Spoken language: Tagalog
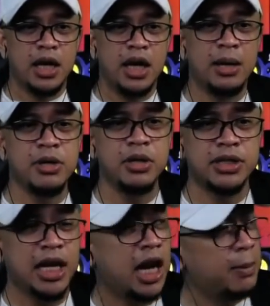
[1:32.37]
Alam nyo,
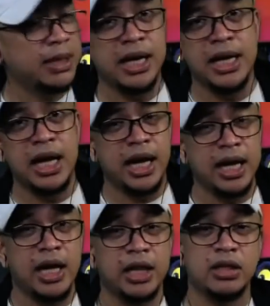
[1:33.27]
salamat talaga
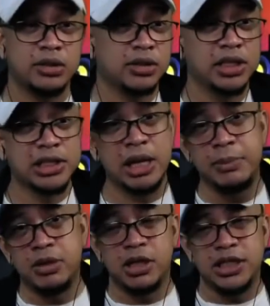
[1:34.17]
kay, eto, ito
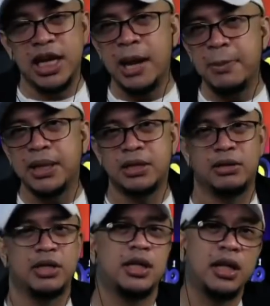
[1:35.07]
sinasabi ko, ah. salamat
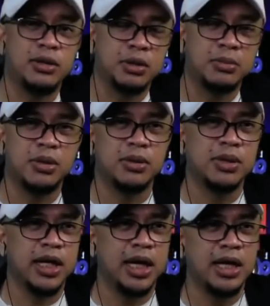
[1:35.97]
dito kay Senator
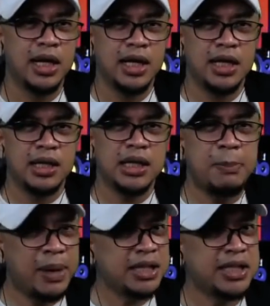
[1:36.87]
Bongo dahil
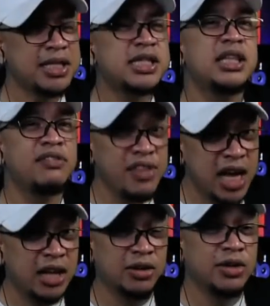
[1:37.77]
napaka-sensitive
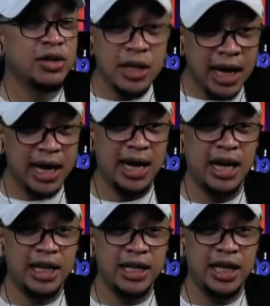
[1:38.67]
niya, no? Yun lang
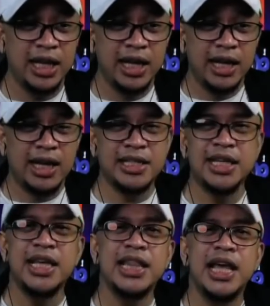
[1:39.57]
ang akin eh.
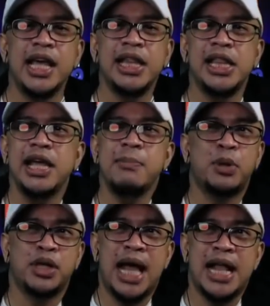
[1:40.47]
Kasi hindi hindi
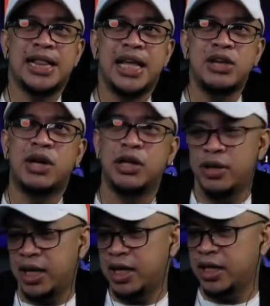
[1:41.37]
importante yung ano
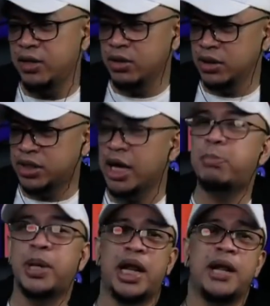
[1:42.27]
eh. Yung
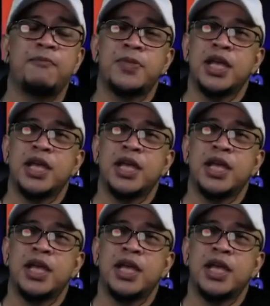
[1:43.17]
syempre,